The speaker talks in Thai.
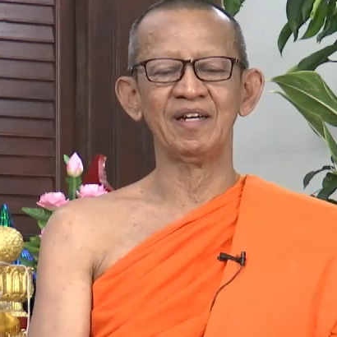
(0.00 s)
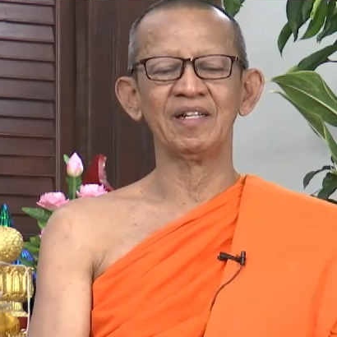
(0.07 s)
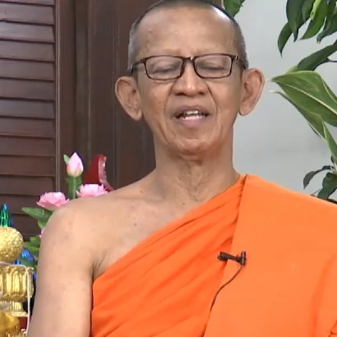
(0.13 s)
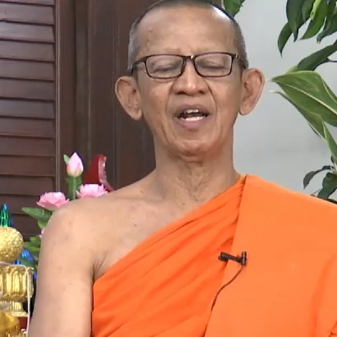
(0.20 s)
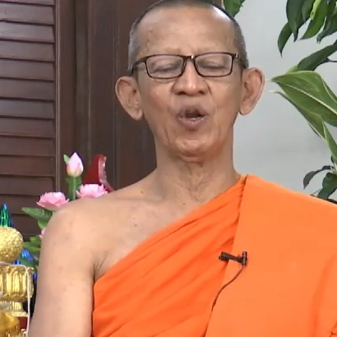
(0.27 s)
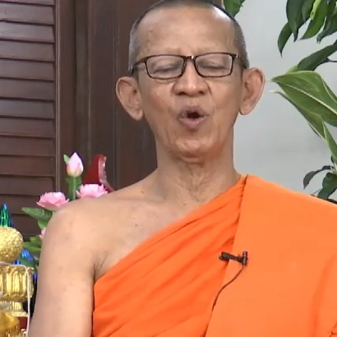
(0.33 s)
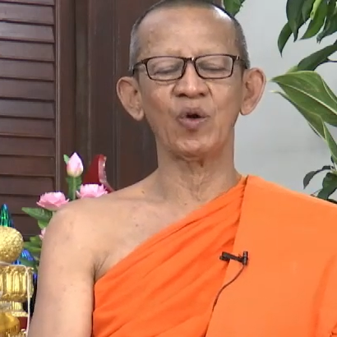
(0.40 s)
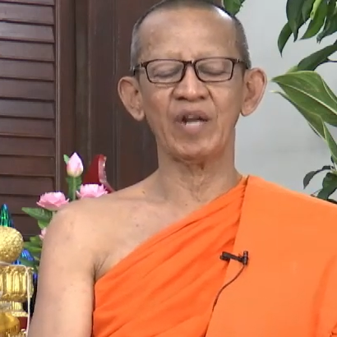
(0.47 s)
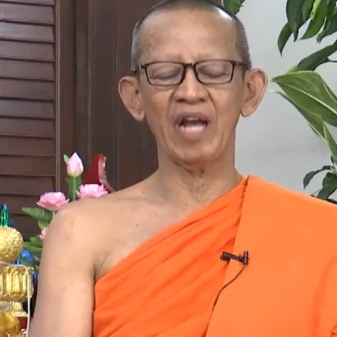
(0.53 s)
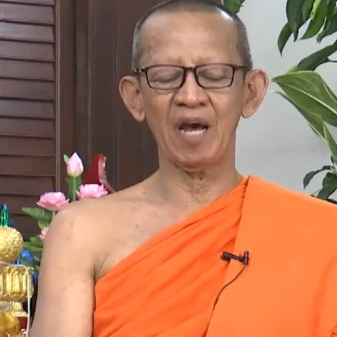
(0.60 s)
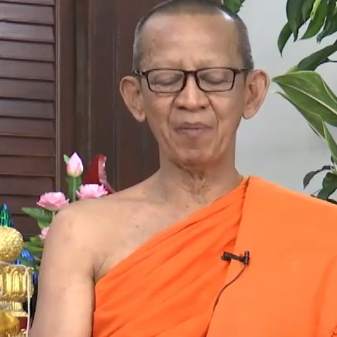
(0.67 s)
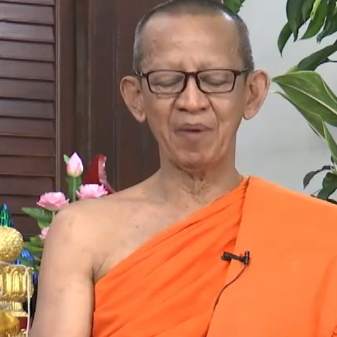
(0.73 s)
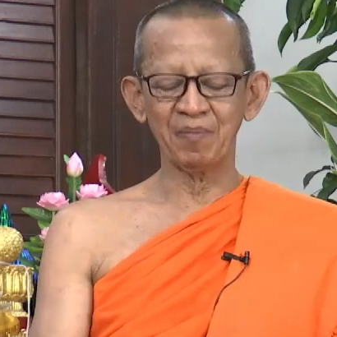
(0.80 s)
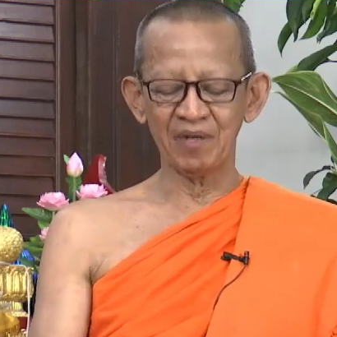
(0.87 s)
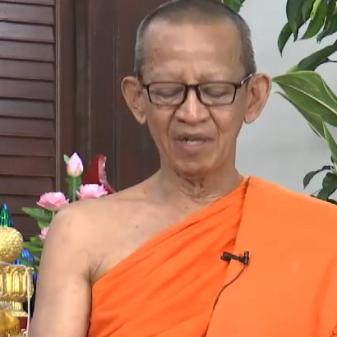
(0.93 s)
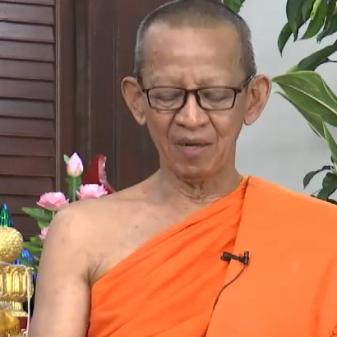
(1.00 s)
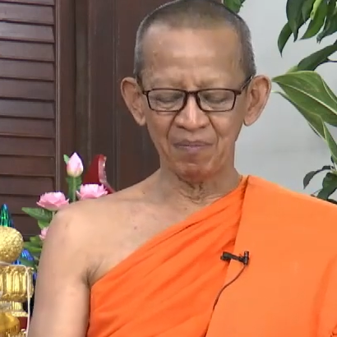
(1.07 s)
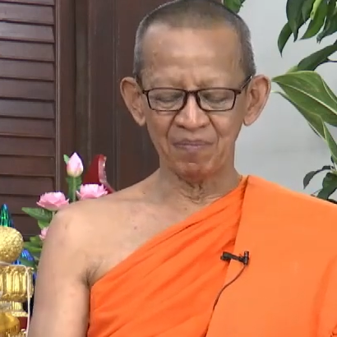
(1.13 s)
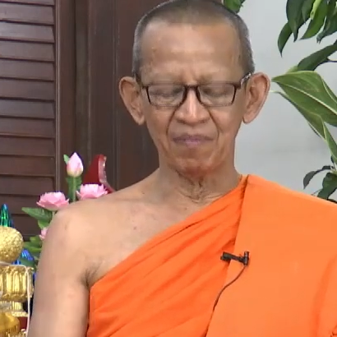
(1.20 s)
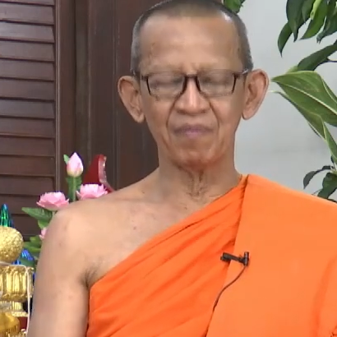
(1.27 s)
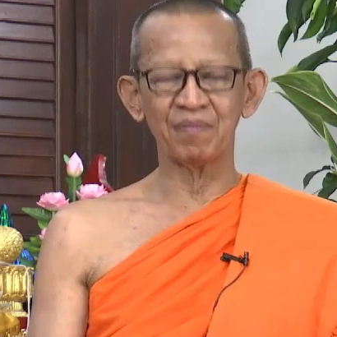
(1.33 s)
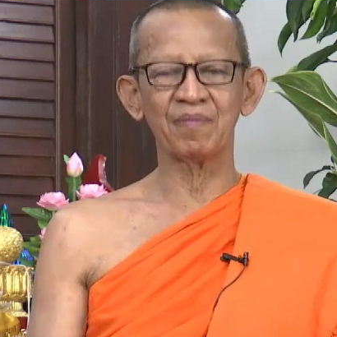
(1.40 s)
ถ้าโลกหน้าไม่มีแล้ว
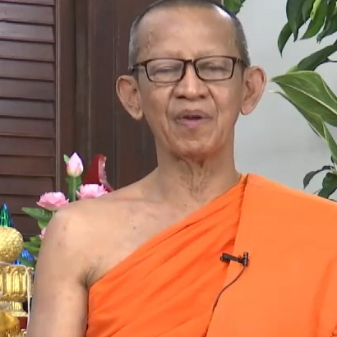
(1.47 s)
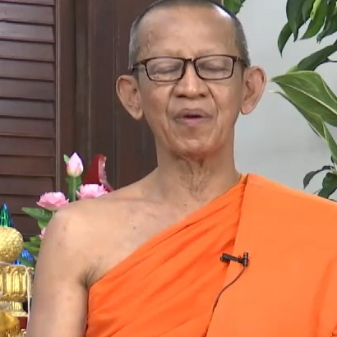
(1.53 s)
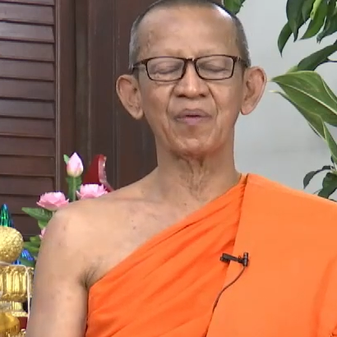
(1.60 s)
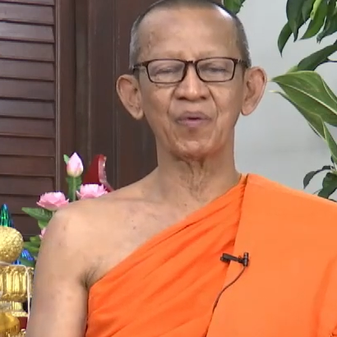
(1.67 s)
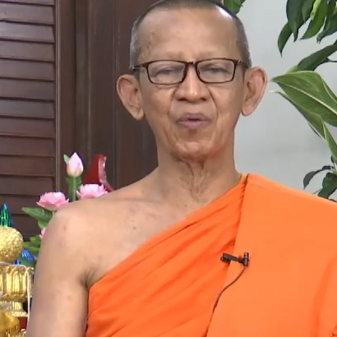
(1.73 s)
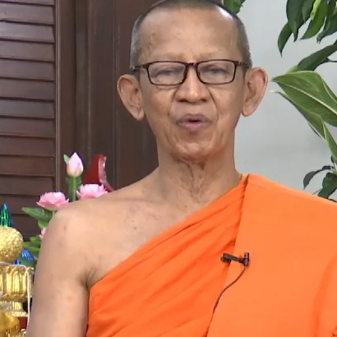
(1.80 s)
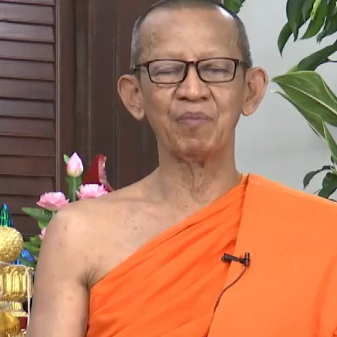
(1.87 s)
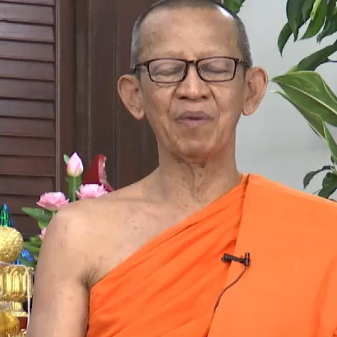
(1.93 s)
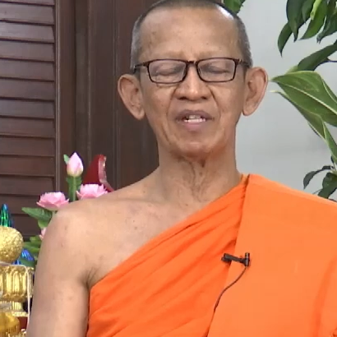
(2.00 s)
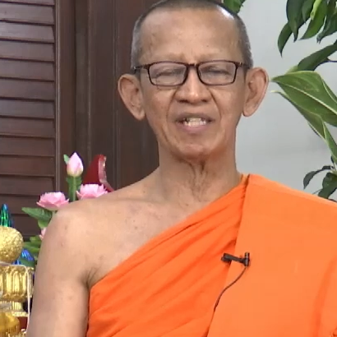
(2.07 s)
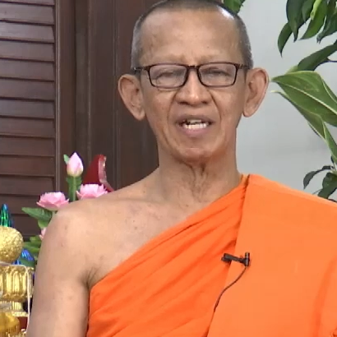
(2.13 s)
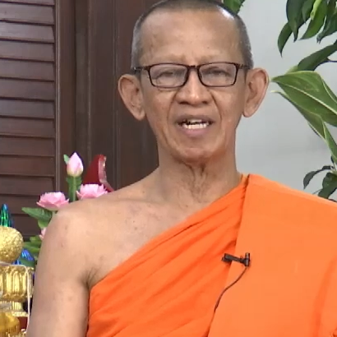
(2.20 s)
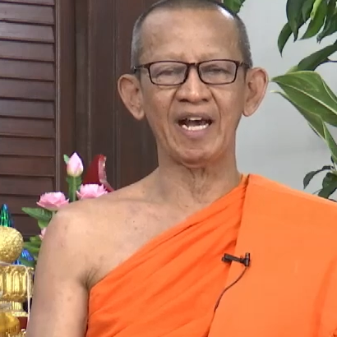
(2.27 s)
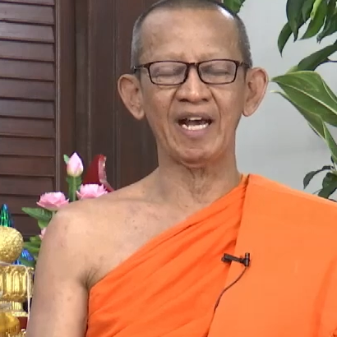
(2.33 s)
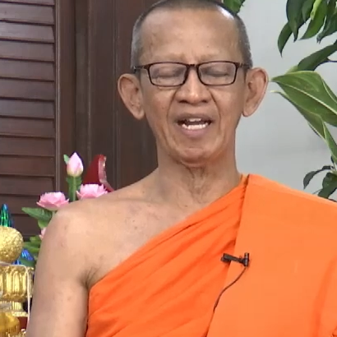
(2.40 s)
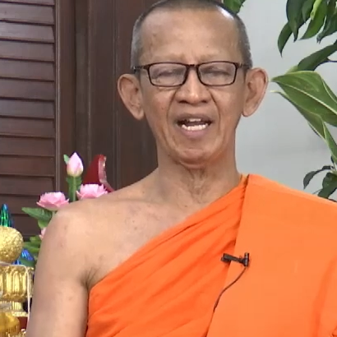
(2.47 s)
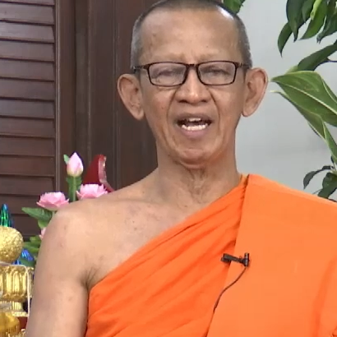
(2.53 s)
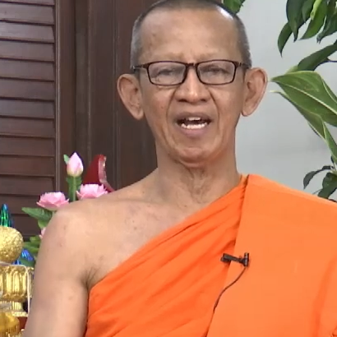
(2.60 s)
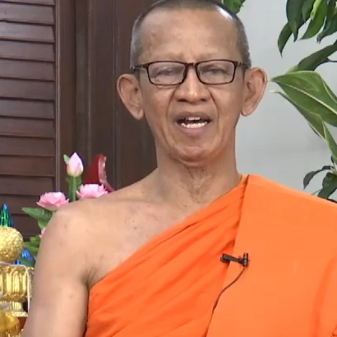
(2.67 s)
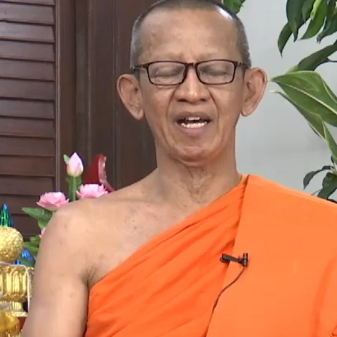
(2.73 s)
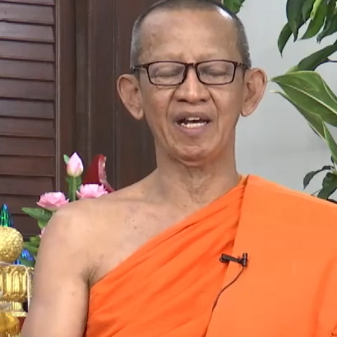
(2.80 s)
แล้วคุณมาจากไหนล่ะ